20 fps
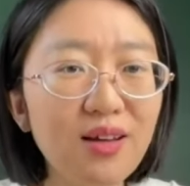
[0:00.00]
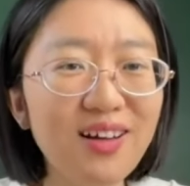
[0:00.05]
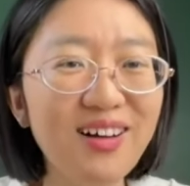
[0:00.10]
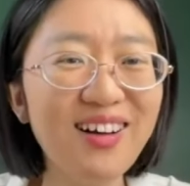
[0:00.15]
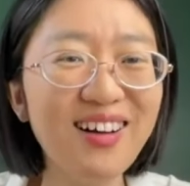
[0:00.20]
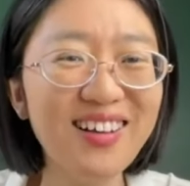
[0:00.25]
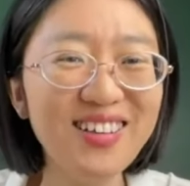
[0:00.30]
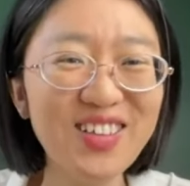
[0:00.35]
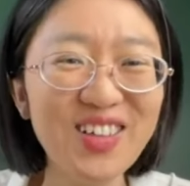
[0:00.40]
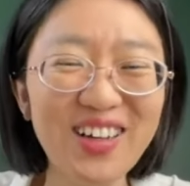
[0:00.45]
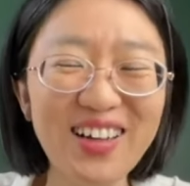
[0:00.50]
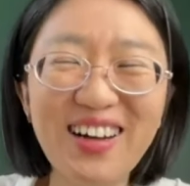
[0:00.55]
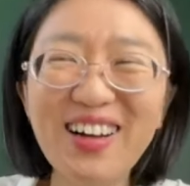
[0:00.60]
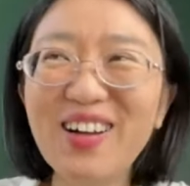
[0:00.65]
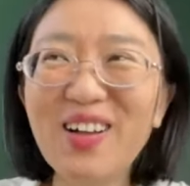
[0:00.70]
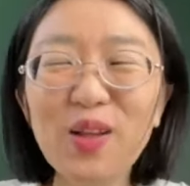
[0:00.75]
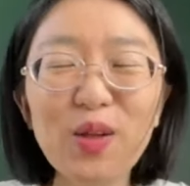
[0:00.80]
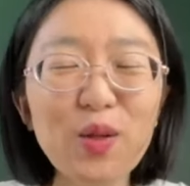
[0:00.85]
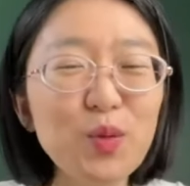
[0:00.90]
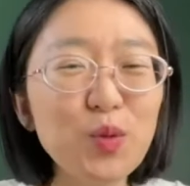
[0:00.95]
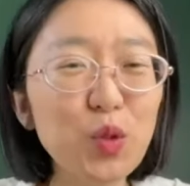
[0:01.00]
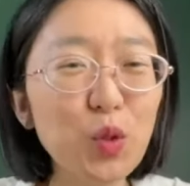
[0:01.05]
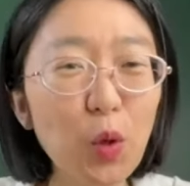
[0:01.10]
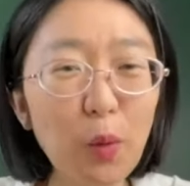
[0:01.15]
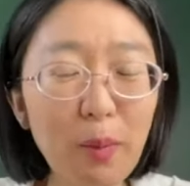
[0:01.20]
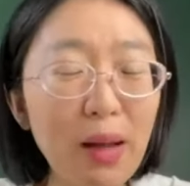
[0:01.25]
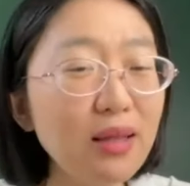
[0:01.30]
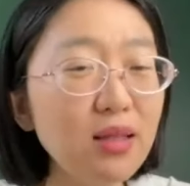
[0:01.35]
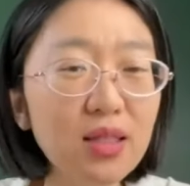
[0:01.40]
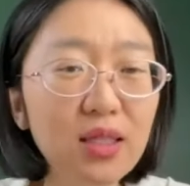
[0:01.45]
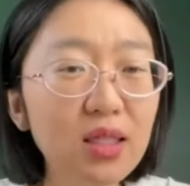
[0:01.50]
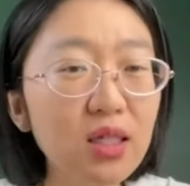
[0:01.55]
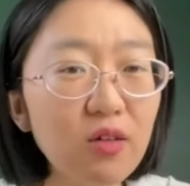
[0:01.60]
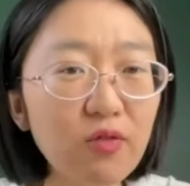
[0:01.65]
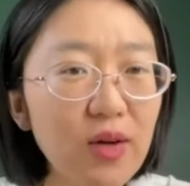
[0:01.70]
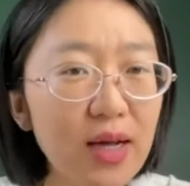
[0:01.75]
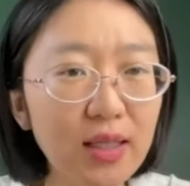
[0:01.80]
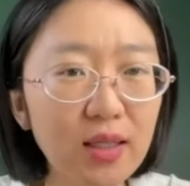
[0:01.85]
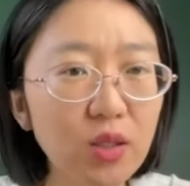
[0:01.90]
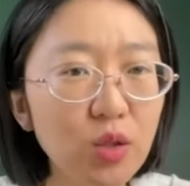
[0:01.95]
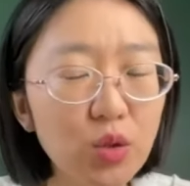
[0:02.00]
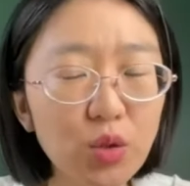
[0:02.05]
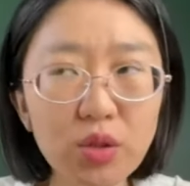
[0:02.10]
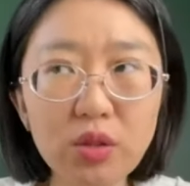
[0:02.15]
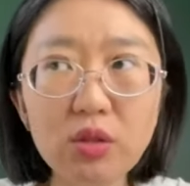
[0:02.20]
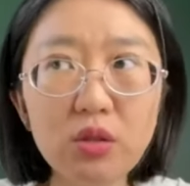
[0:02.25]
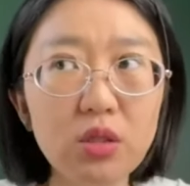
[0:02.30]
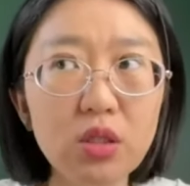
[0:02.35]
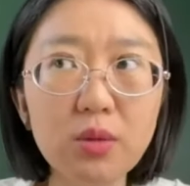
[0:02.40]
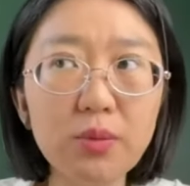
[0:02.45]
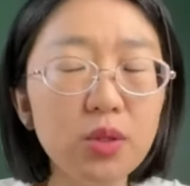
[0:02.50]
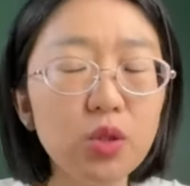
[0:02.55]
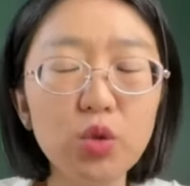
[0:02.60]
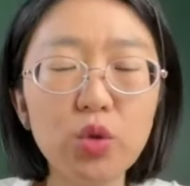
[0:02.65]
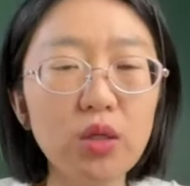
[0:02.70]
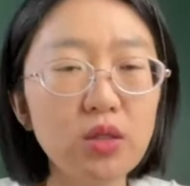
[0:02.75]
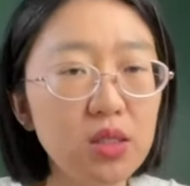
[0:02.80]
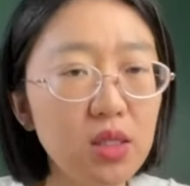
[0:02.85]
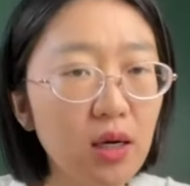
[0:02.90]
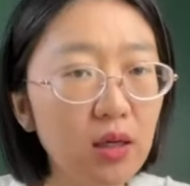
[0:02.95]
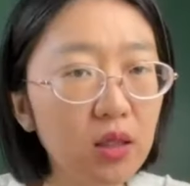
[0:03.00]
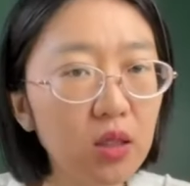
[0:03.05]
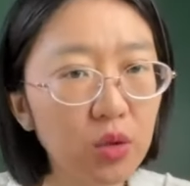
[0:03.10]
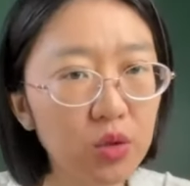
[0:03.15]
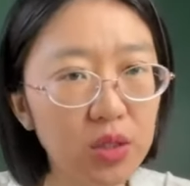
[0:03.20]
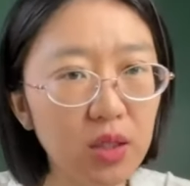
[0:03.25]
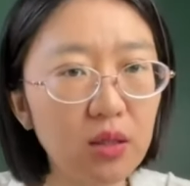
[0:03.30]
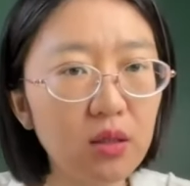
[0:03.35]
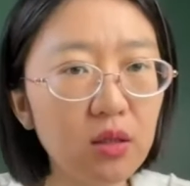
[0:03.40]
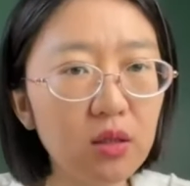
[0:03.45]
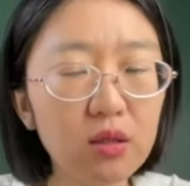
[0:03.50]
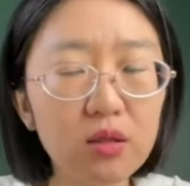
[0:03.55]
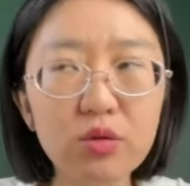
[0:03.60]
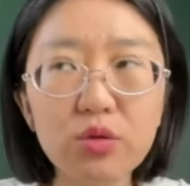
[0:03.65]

就是，就我妈第一个反应就是说，你是不是撞枪口上了？